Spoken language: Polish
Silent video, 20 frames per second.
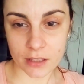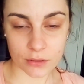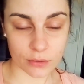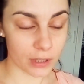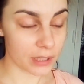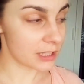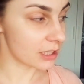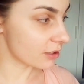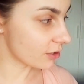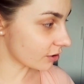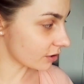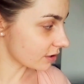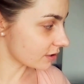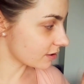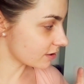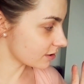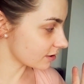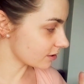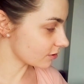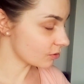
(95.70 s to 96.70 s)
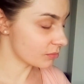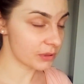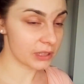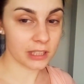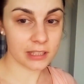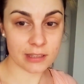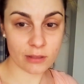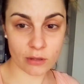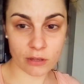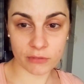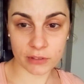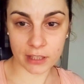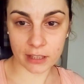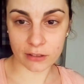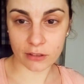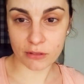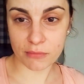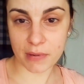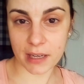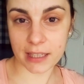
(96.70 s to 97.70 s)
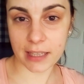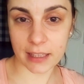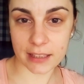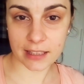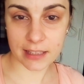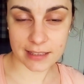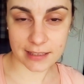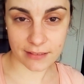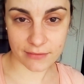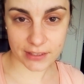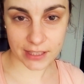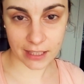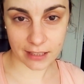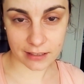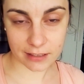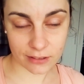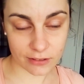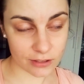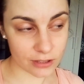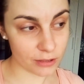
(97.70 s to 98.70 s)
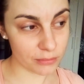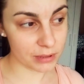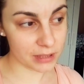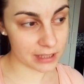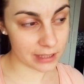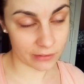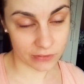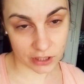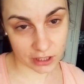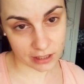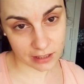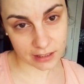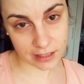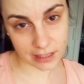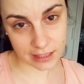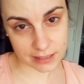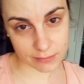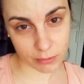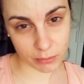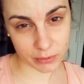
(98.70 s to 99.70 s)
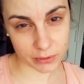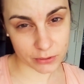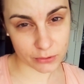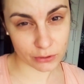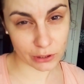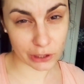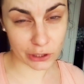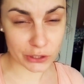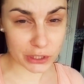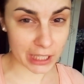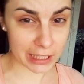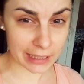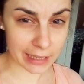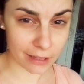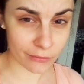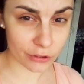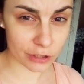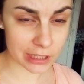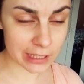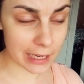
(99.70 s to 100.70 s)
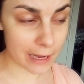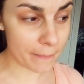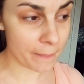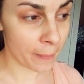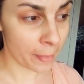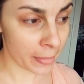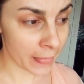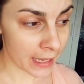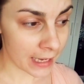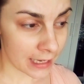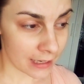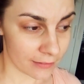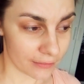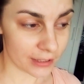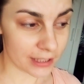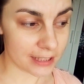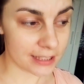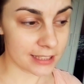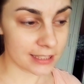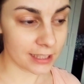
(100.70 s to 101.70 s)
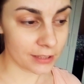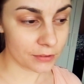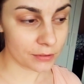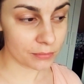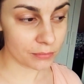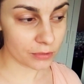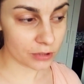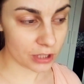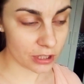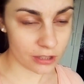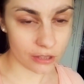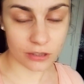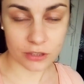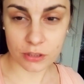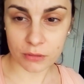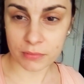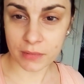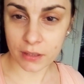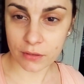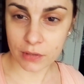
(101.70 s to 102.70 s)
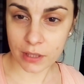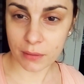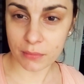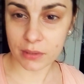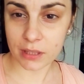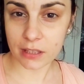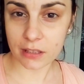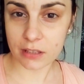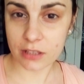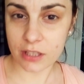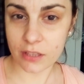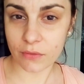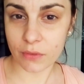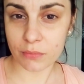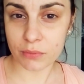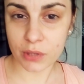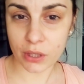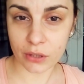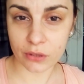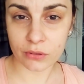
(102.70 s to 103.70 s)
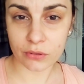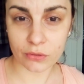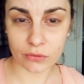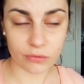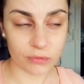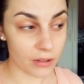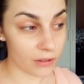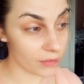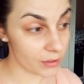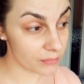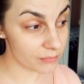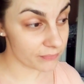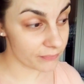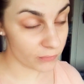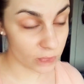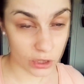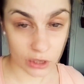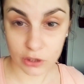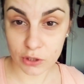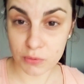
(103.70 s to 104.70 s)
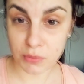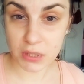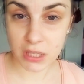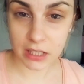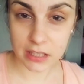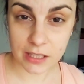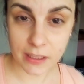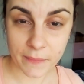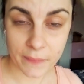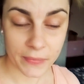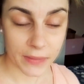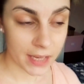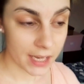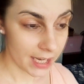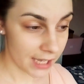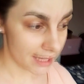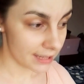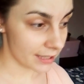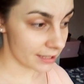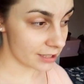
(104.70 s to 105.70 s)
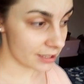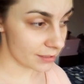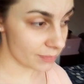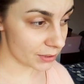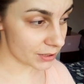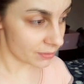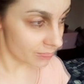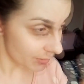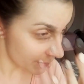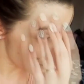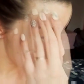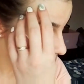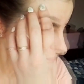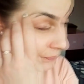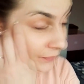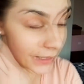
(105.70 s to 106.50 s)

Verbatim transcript: Słuchajcie, to jest y, u mnie całkowita norma, ja nie jestem w stanie tego zrobić, zawsze jest po prostu ilość jak dla wojska, więc nie wiem, może kogoś obdarujemy, jakiś, nie wiem, przechodniów, nie wiem, może ktoś przyjedzie, także zobaczymy.